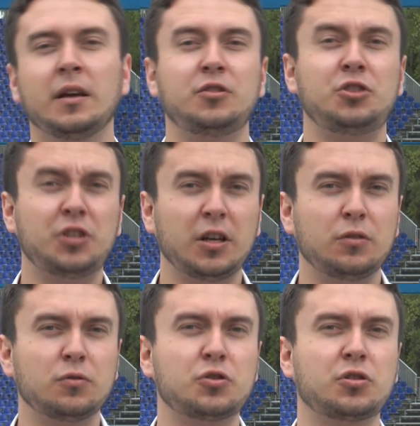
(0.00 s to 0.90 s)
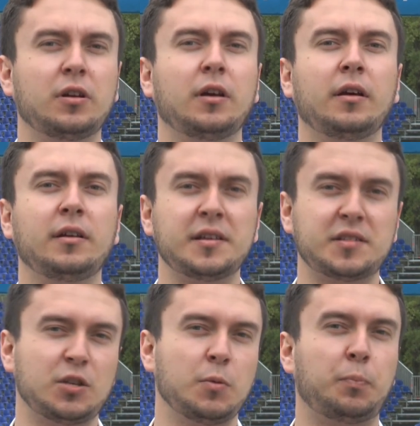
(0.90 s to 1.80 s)
Dzisiaj już e,
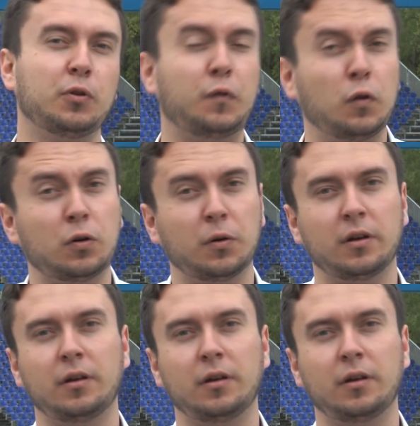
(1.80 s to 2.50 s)
jesteśmy po dwóch